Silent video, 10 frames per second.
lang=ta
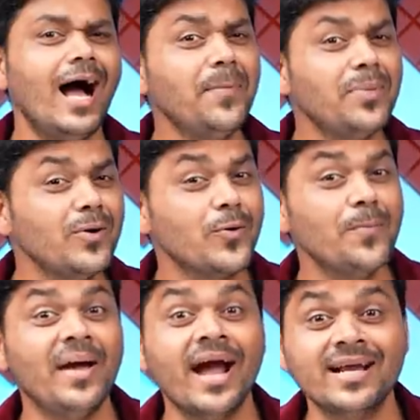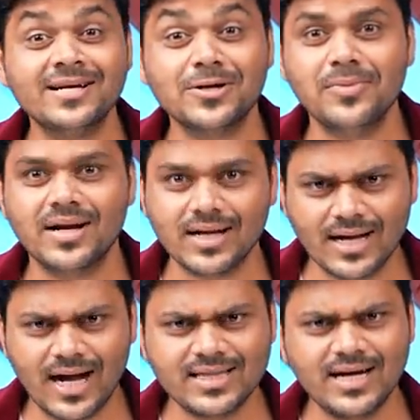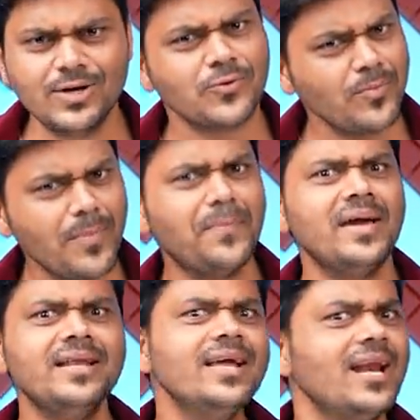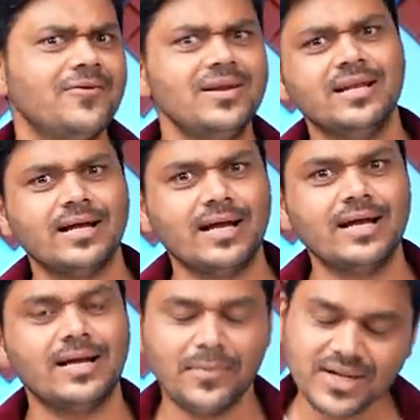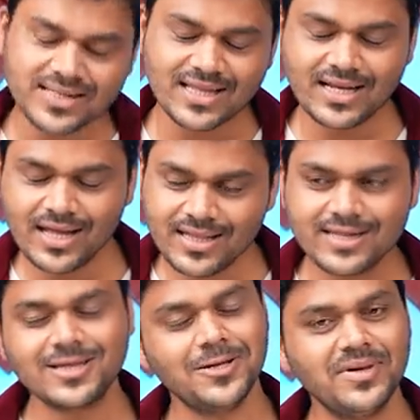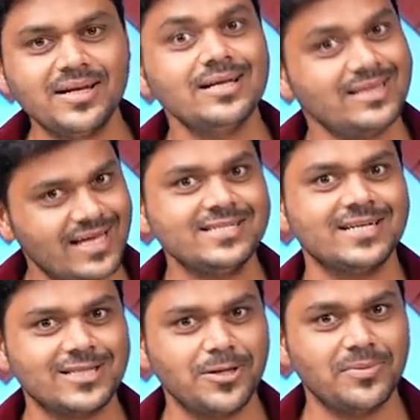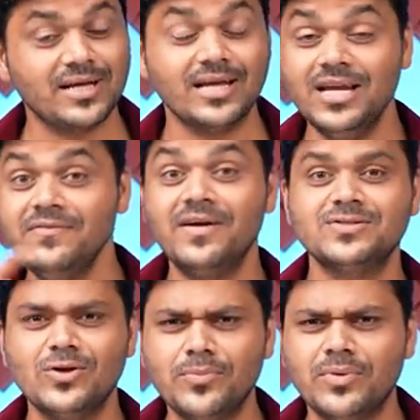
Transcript: ஆப்பிளுக்கும் மேக்னெட்டுக்குமான காதல் ரொம்ப பெரிய அளவில் இருக்குங்க நமக்கு தெரியாத இடத்துலையுமே இருக்குது தெரிஞ்ச இடத்துலையுமே இருக்குது இன்ஃபேக்ட் சொல்ல